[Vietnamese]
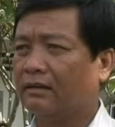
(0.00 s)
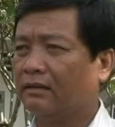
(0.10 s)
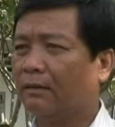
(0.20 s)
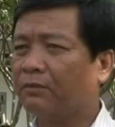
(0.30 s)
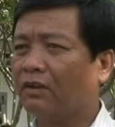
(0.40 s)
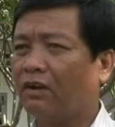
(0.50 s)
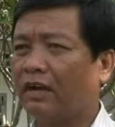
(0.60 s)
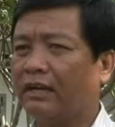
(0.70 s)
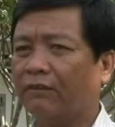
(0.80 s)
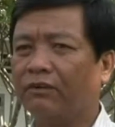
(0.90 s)
giúp cho
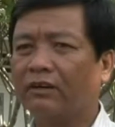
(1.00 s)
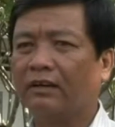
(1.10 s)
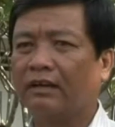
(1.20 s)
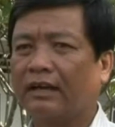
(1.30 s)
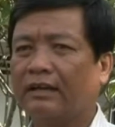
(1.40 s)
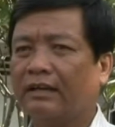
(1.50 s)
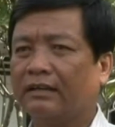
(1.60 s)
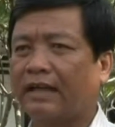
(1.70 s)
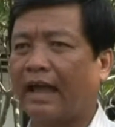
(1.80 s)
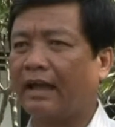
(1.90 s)
cái địa phương cái
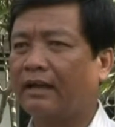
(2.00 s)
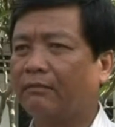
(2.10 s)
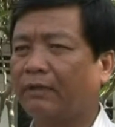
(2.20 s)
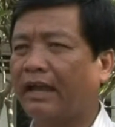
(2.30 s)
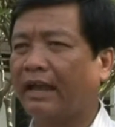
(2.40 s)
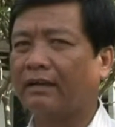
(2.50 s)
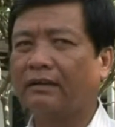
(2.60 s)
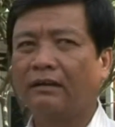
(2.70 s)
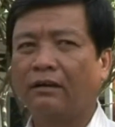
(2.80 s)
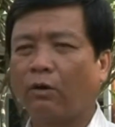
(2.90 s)
xã Mỹ An
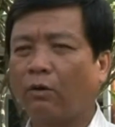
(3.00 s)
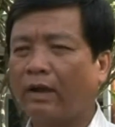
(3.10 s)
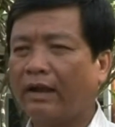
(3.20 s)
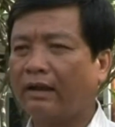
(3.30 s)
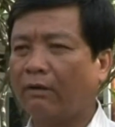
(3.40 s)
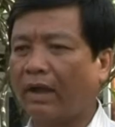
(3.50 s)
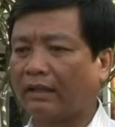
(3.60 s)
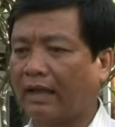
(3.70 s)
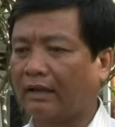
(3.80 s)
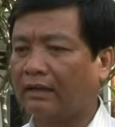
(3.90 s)
cố gắng là hoàn
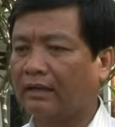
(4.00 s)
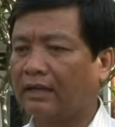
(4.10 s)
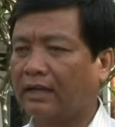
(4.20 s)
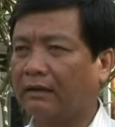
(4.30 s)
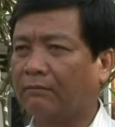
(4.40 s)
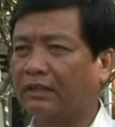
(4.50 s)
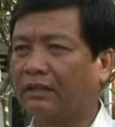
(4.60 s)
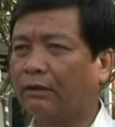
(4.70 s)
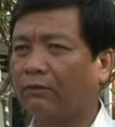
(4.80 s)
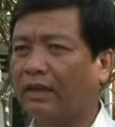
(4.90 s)
thành à, là
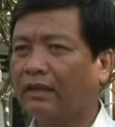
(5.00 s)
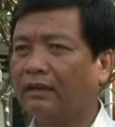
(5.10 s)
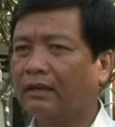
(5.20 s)
19 tiêu chí.